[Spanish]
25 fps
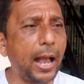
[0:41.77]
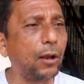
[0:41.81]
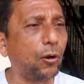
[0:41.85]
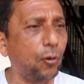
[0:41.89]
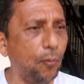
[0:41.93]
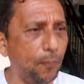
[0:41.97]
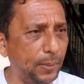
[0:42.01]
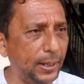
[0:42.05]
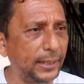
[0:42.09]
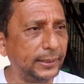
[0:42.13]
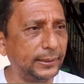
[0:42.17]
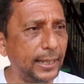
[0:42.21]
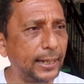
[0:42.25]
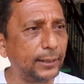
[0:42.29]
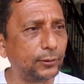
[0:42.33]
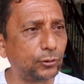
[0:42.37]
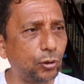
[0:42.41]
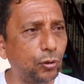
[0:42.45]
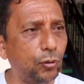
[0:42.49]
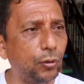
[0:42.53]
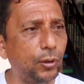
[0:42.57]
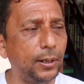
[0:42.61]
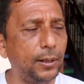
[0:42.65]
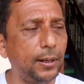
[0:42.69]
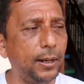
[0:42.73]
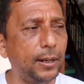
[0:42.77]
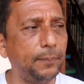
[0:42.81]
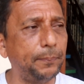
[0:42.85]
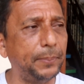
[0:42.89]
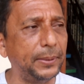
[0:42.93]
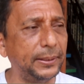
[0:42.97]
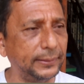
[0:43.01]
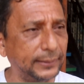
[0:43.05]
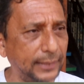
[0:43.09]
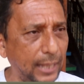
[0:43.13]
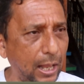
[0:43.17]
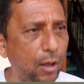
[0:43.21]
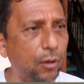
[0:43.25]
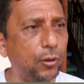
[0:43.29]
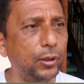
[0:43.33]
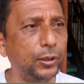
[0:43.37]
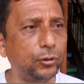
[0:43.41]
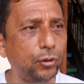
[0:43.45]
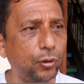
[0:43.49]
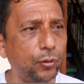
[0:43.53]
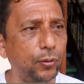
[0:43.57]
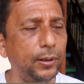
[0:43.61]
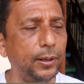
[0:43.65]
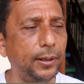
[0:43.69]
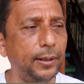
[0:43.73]
completar todo el, pintado de
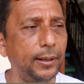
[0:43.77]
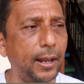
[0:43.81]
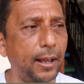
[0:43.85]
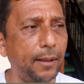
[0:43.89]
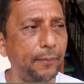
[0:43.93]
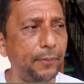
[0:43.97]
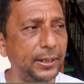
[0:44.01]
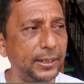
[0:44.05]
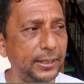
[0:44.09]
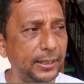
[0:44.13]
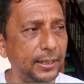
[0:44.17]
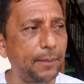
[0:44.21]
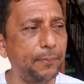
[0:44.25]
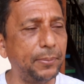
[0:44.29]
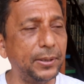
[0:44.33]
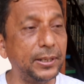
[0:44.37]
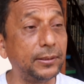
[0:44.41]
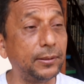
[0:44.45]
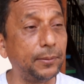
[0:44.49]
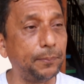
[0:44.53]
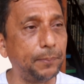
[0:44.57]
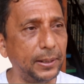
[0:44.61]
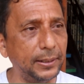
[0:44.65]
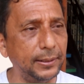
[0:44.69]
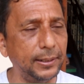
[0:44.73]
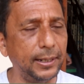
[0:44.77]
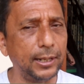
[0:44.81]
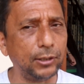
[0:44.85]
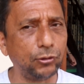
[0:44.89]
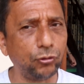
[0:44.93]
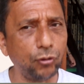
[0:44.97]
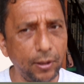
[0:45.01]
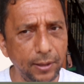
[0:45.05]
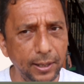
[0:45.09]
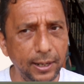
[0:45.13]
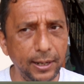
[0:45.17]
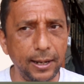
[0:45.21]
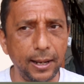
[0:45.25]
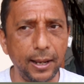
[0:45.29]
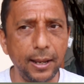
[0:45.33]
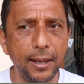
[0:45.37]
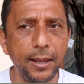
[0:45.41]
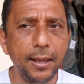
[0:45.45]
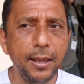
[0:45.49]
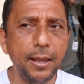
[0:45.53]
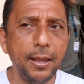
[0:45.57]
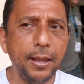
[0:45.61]
toda la avenida principal de la Ciudadela.